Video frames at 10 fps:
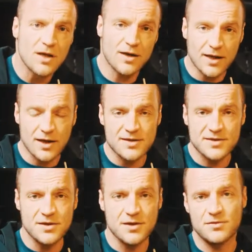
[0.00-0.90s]

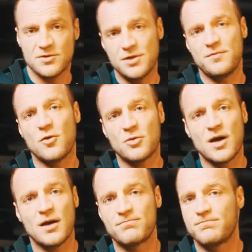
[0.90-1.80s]
Rekreacyjnie, czyli
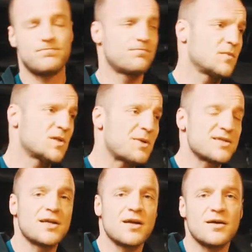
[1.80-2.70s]
forma
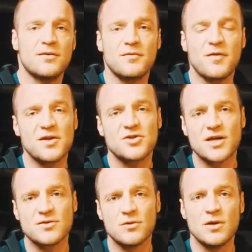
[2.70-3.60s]
spędzania fajnie
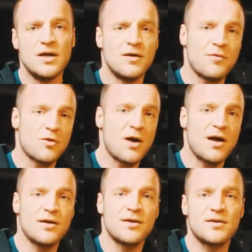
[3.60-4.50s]
czasu,
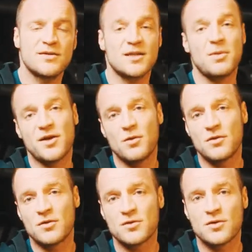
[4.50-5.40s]
forma y, zadbania
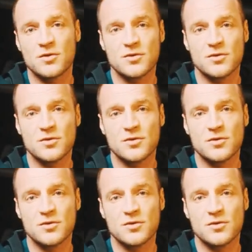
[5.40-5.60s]
o,